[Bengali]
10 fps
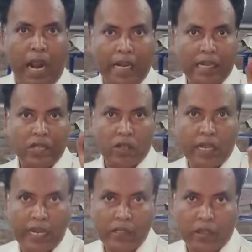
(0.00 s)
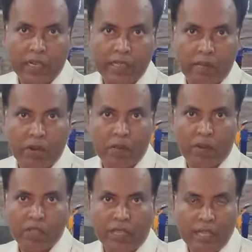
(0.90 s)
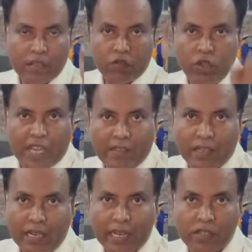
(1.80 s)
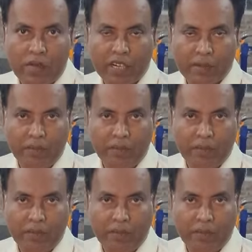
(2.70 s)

আঠাইশশো টাকায় সকেট জাম্পার পাওয়া যায় দুই হাজার টাকায় সকেট